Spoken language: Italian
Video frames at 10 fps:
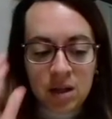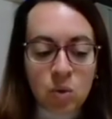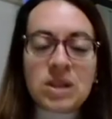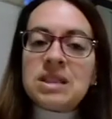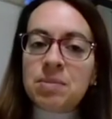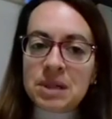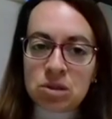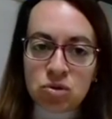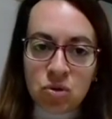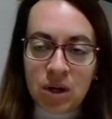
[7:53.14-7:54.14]
questa
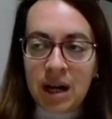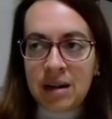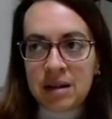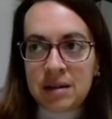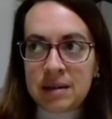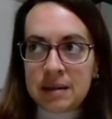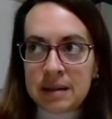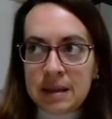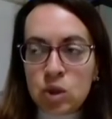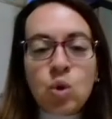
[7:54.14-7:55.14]
persona
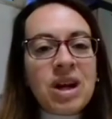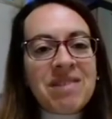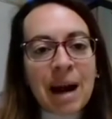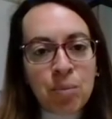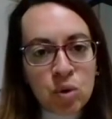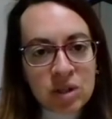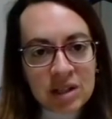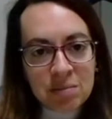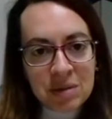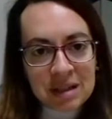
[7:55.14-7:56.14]
non avrà molta
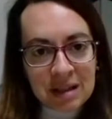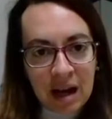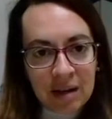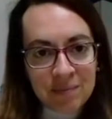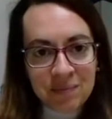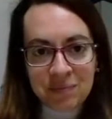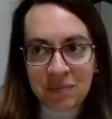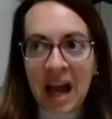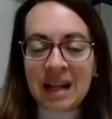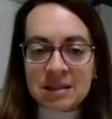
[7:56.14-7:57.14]
libertà
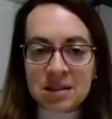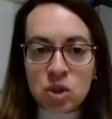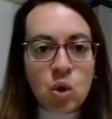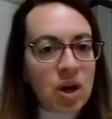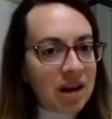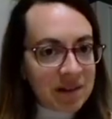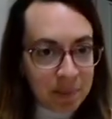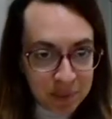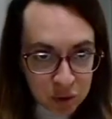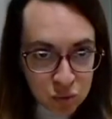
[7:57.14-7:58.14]
anzi non la
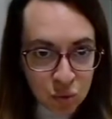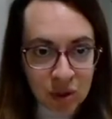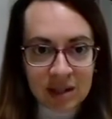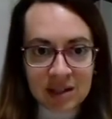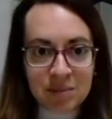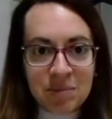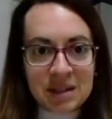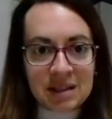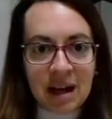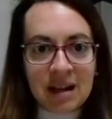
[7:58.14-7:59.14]
avrà per nulla la
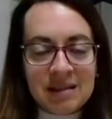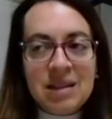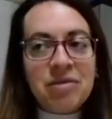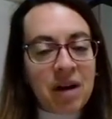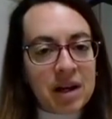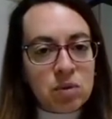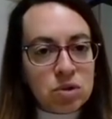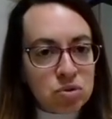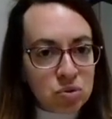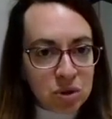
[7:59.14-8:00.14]
libertà di fare
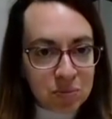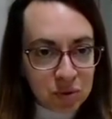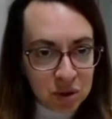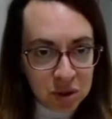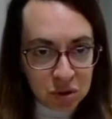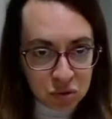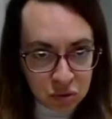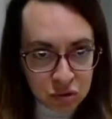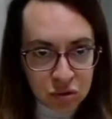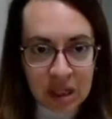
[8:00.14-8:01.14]
questo tipo di
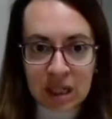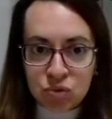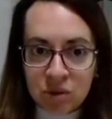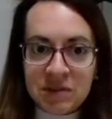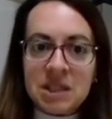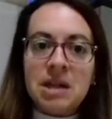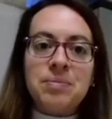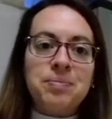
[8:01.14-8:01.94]
discorso nella sua vita.